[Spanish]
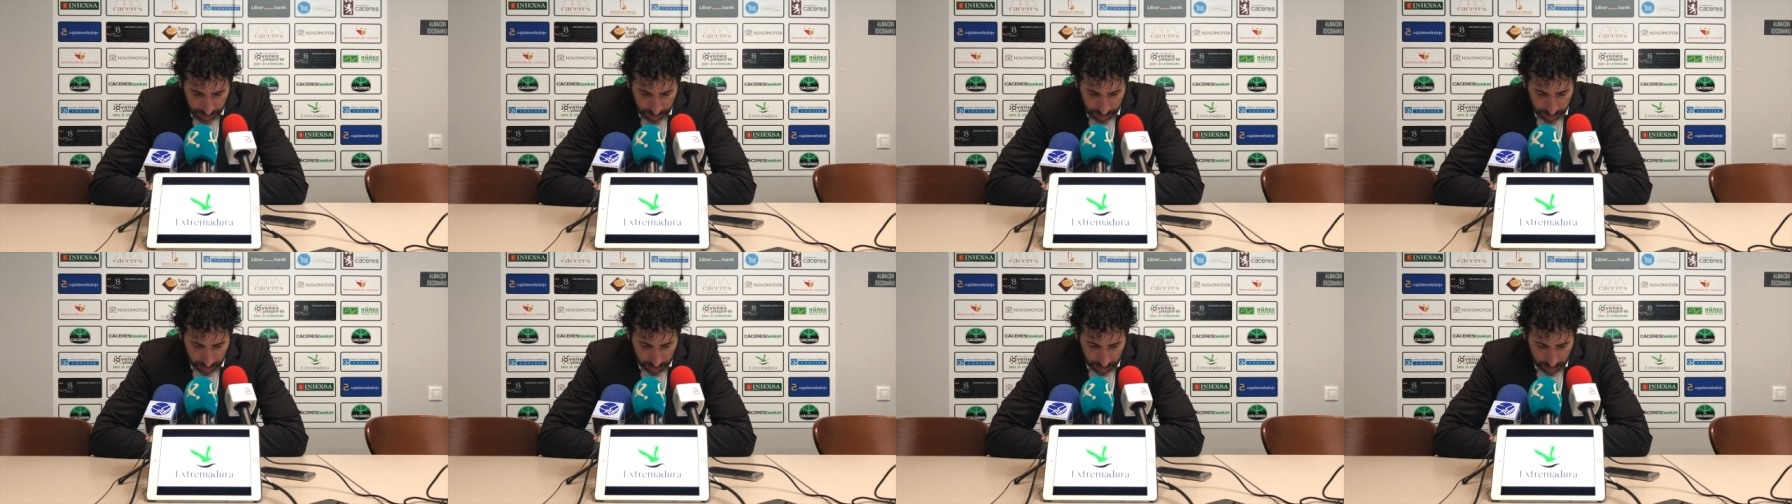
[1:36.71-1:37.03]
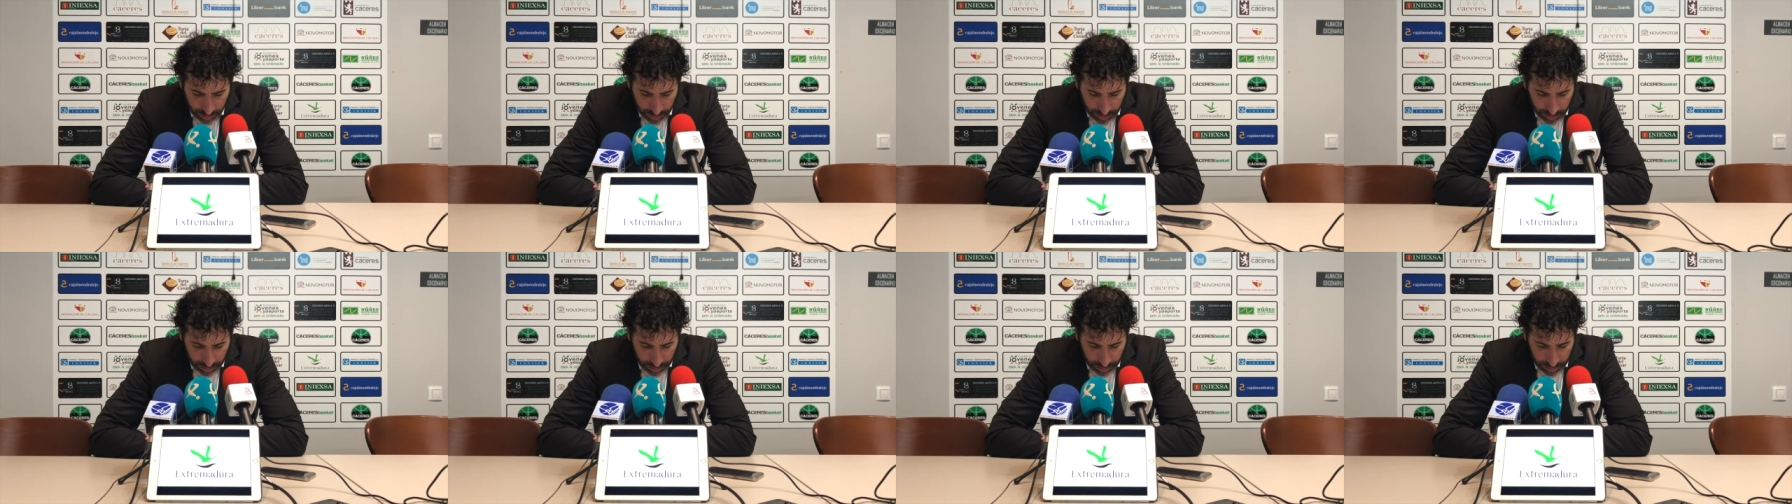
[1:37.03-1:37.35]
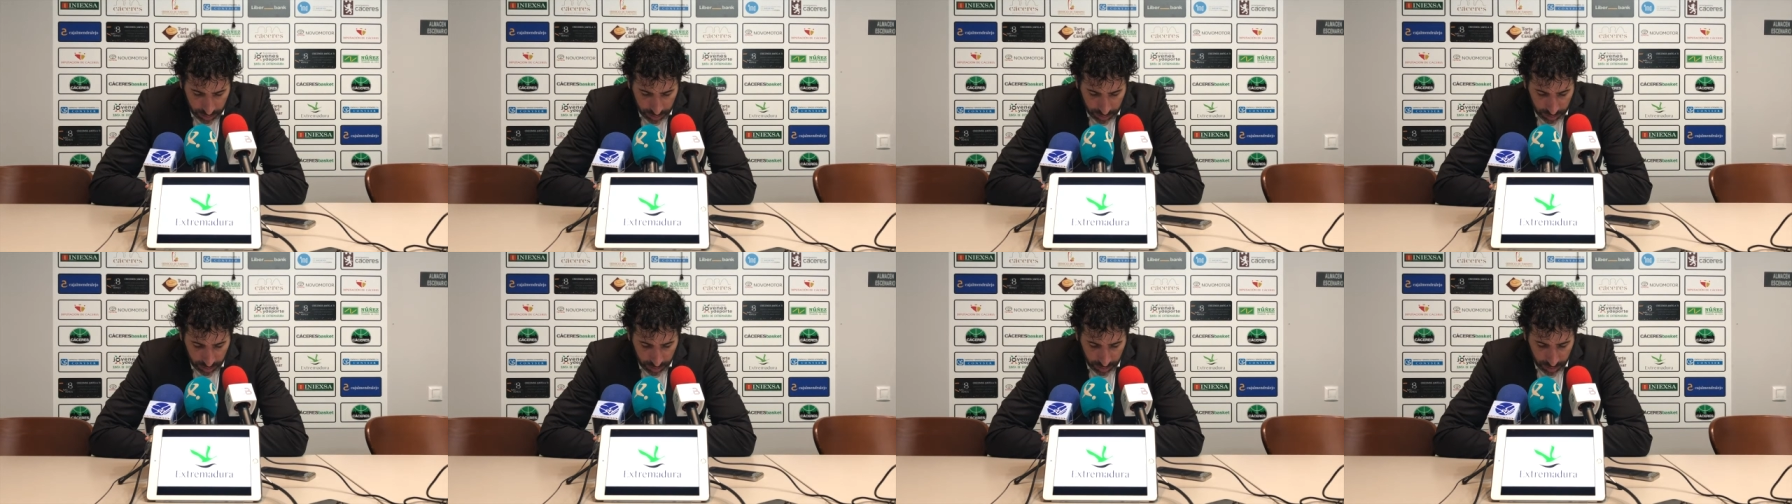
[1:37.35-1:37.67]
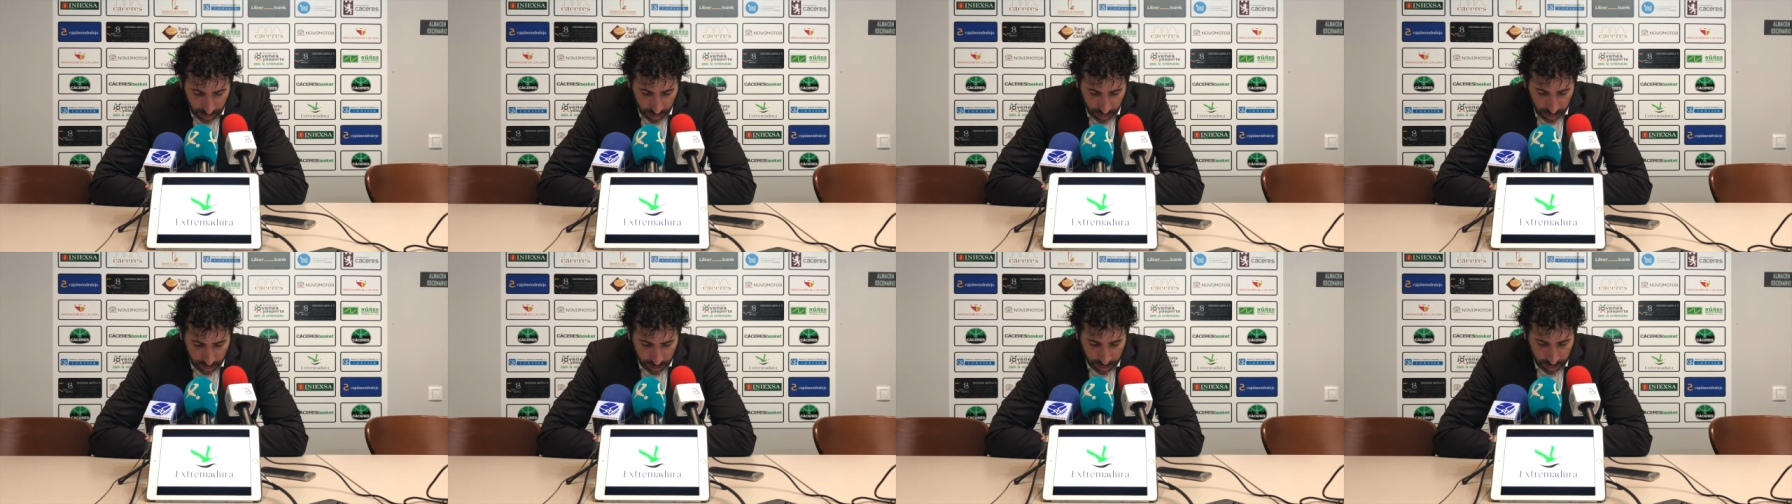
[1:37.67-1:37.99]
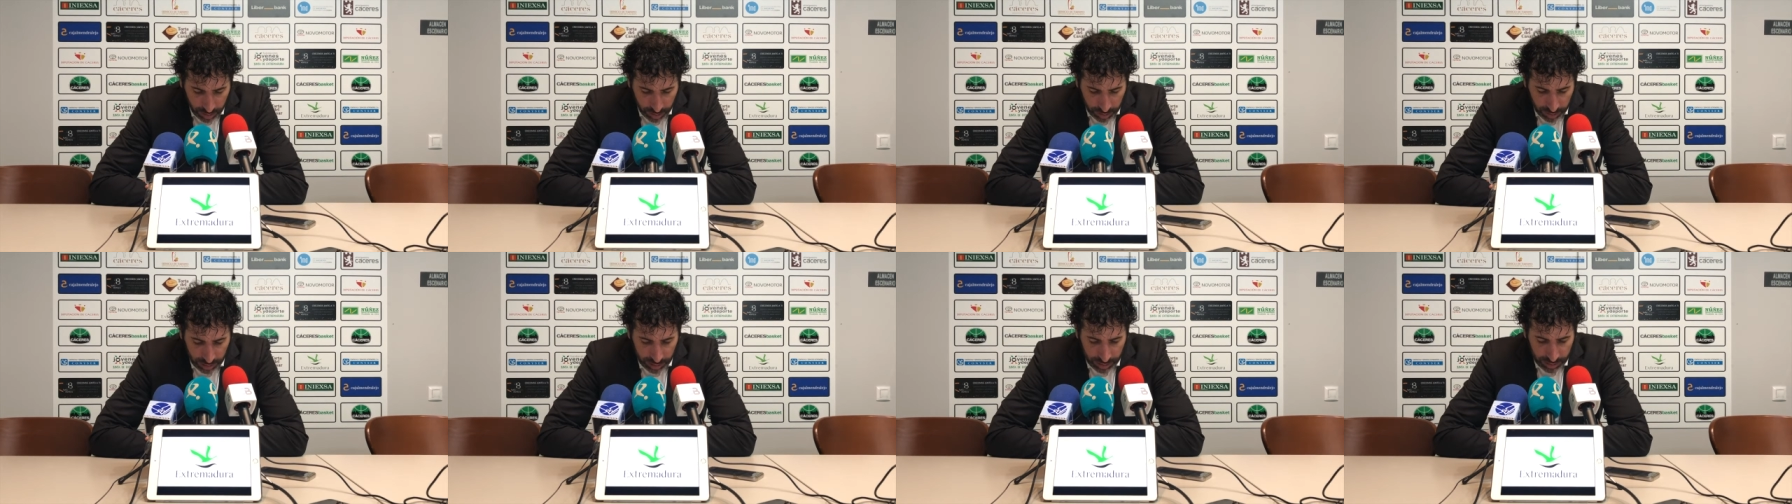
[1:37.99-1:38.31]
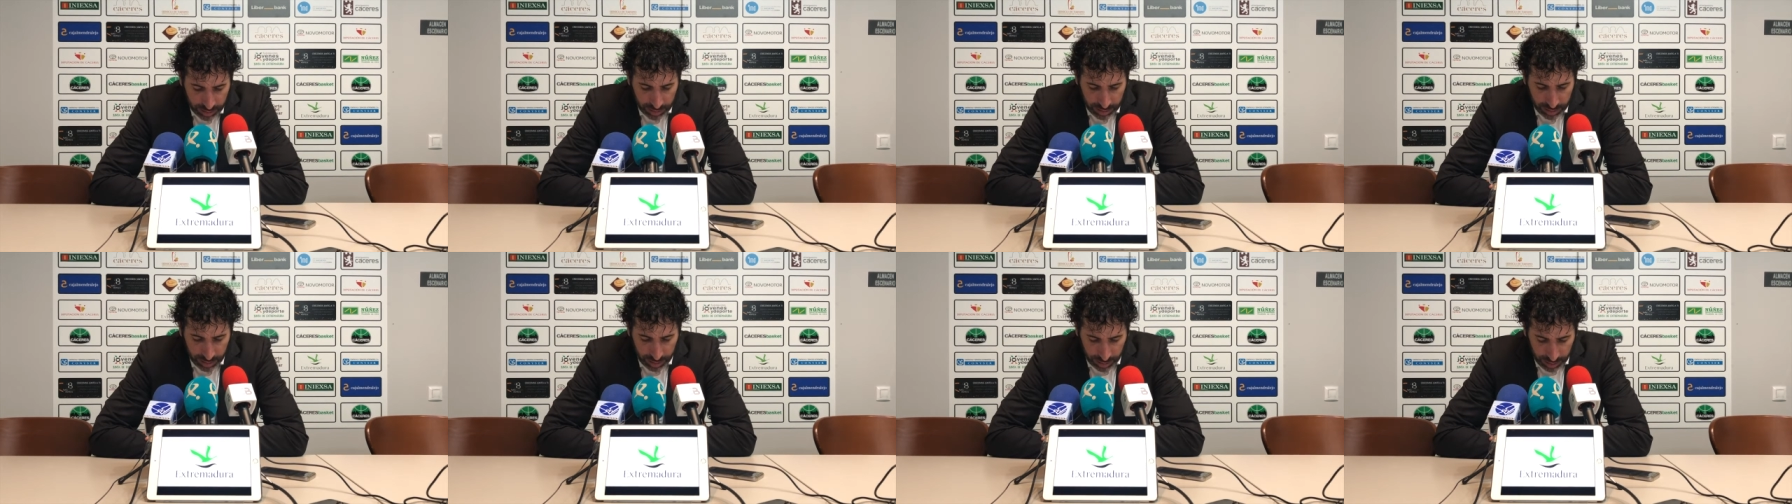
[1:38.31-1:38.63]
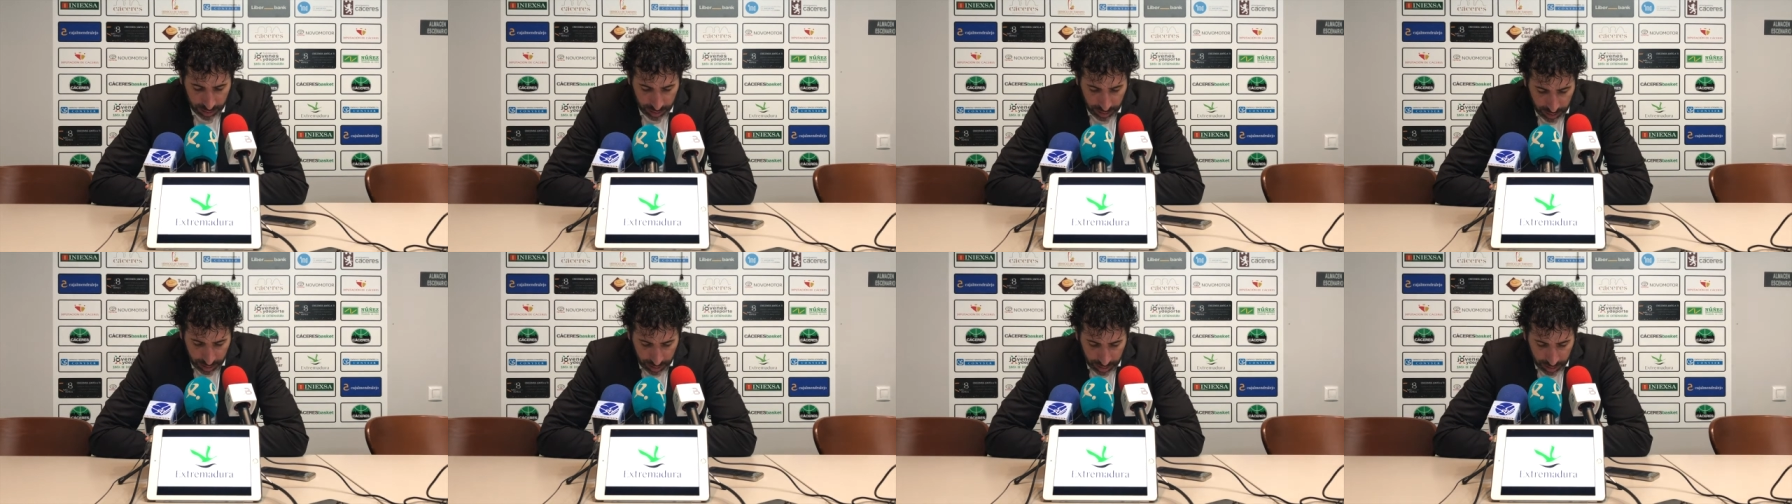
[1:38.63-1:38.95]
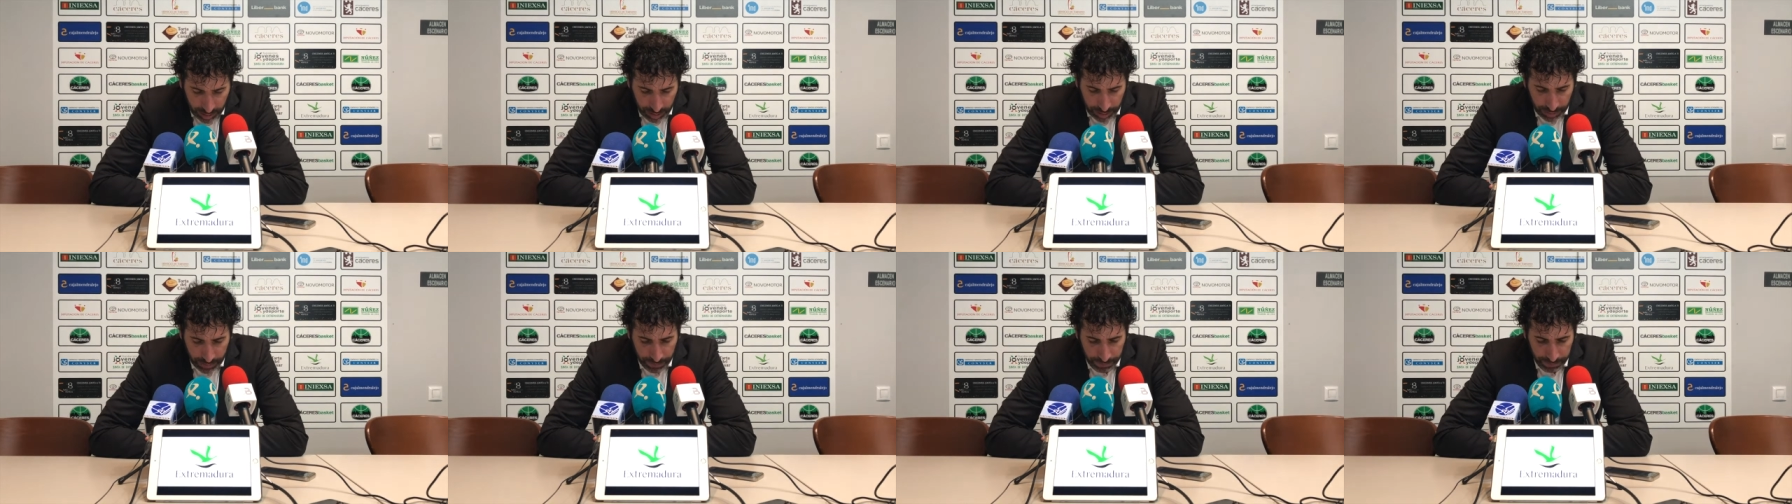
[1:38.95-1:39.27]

con, con, 17,